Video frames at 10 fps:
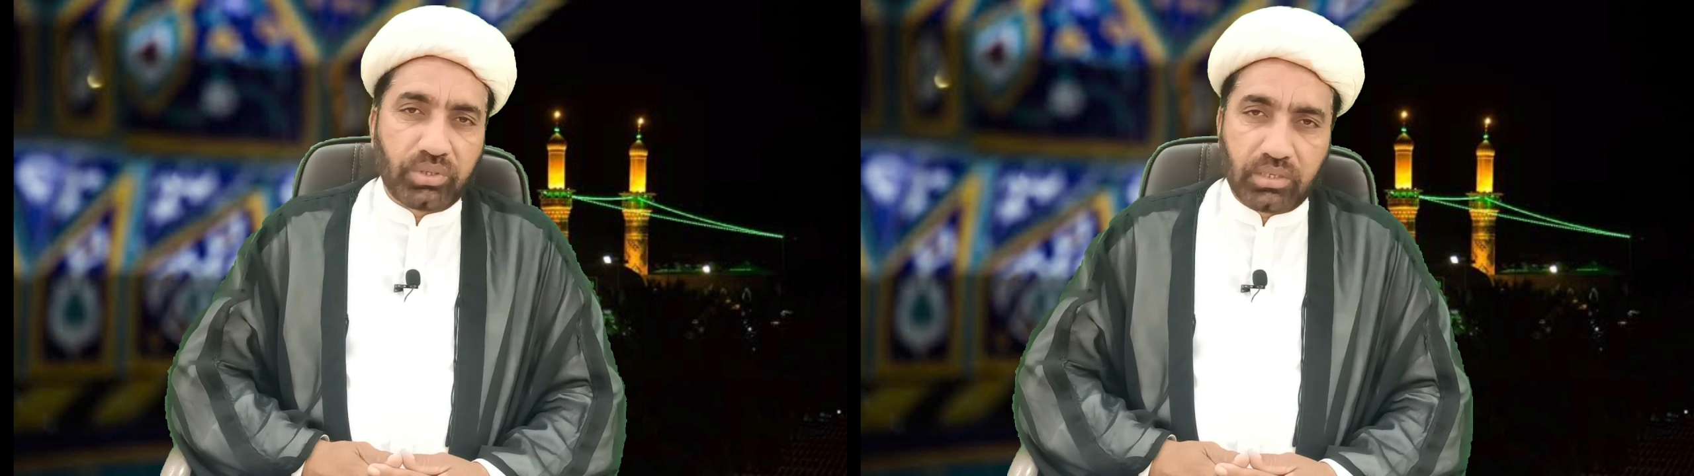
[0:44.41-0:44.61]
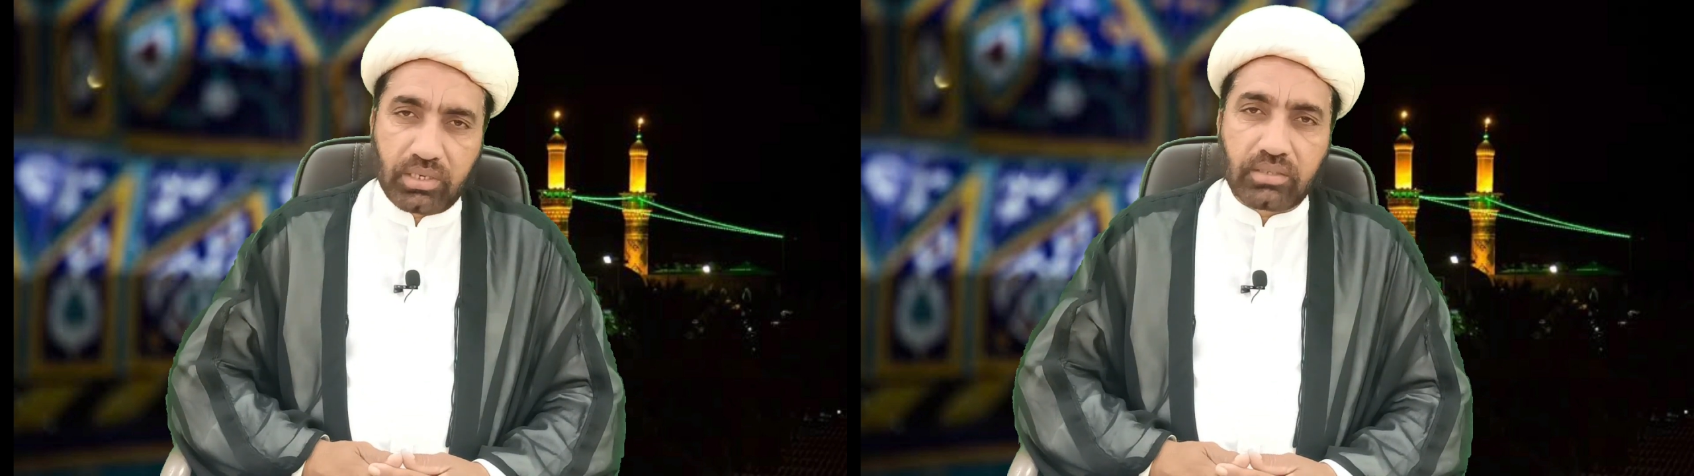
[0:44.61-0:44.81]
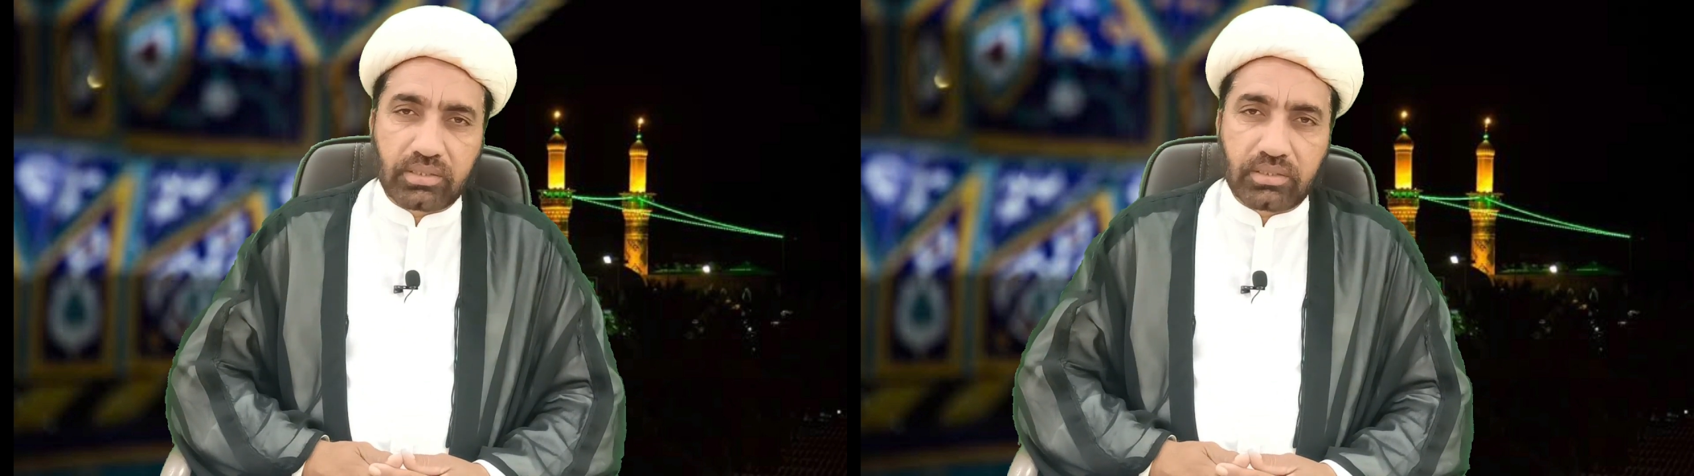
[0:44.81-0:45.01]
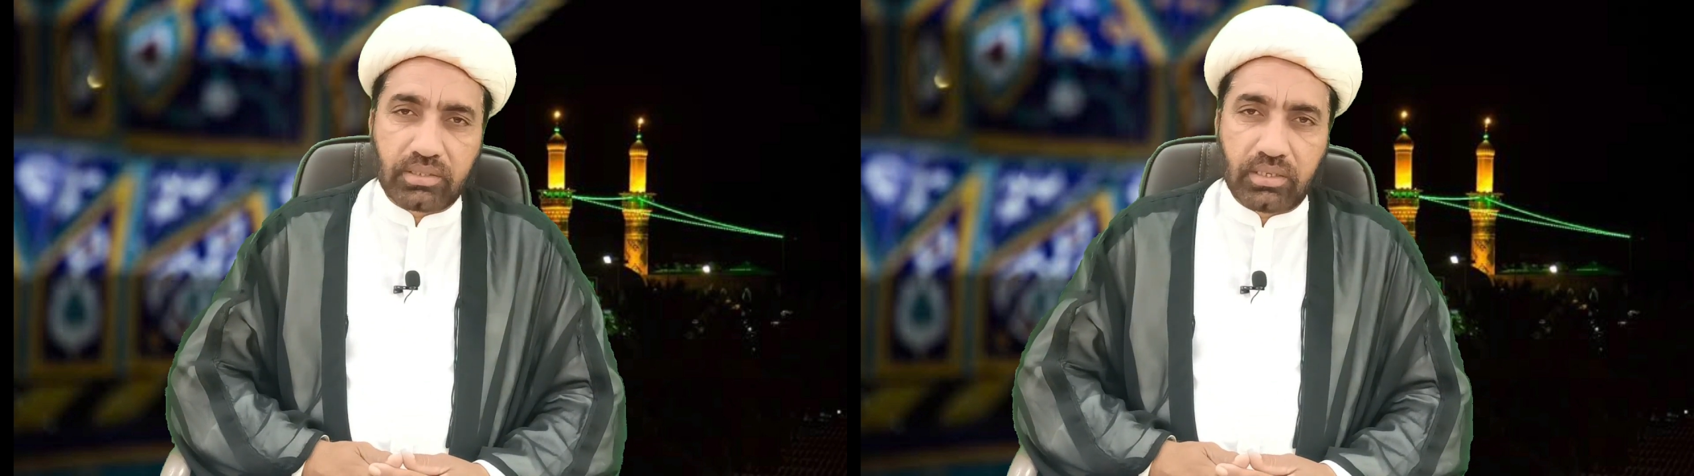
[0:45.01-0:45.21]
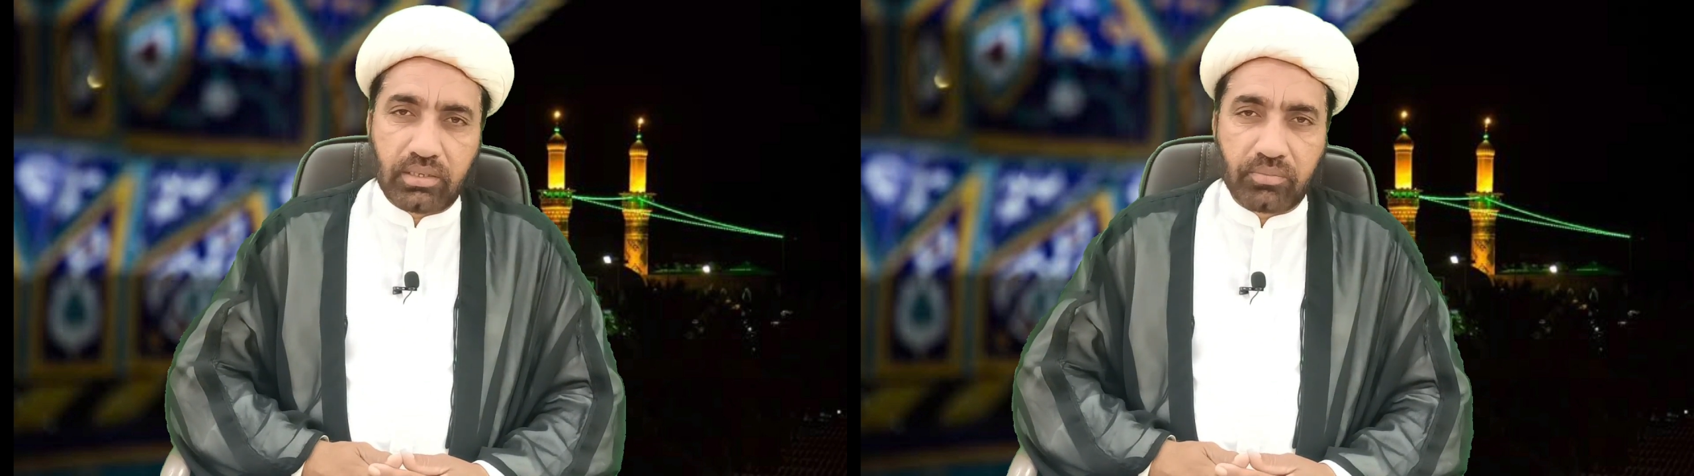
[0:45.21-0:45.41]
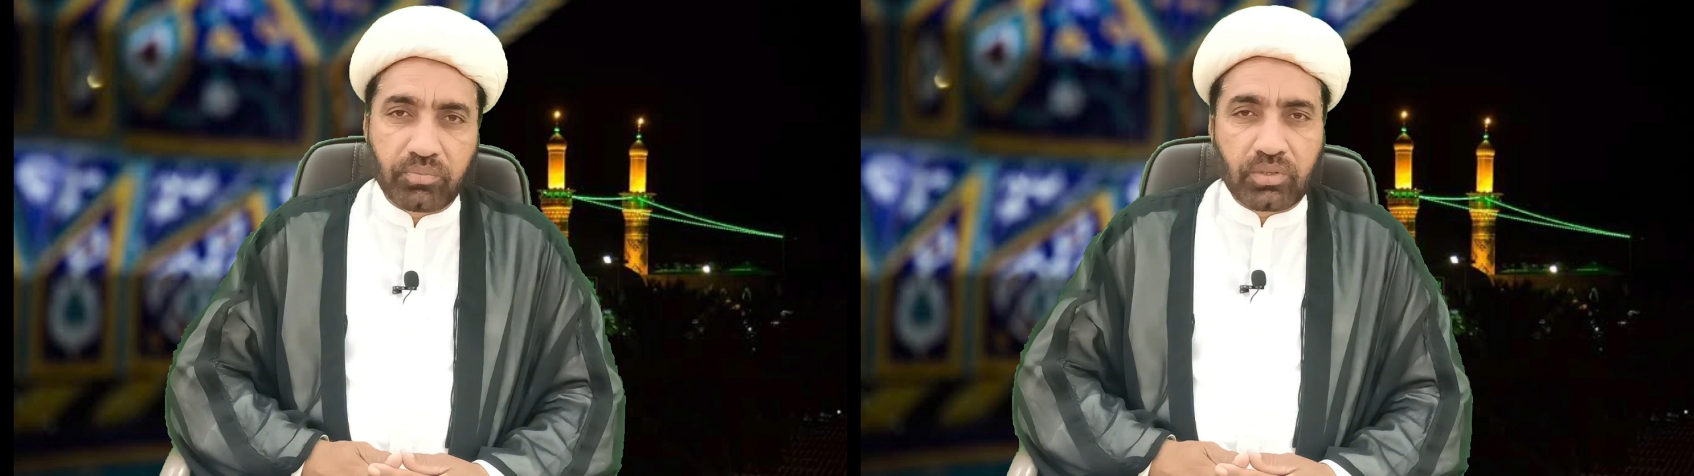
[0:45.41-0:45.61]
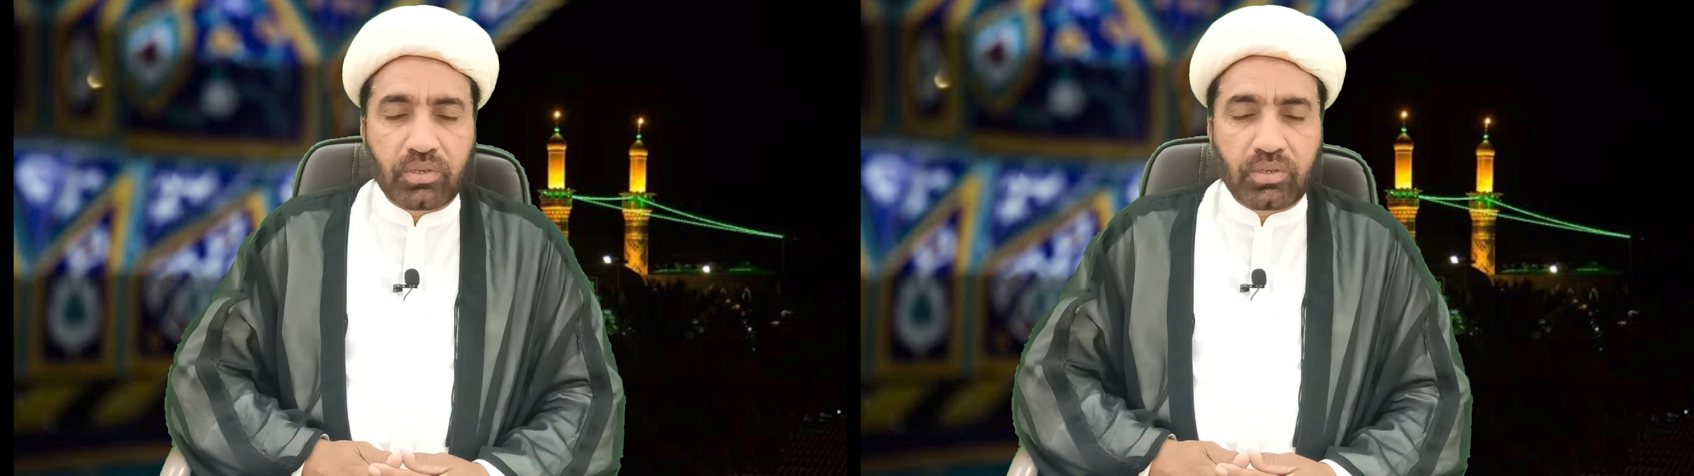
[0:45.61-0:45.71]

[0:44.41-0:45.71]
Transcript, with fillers: मुन कर सकते हैं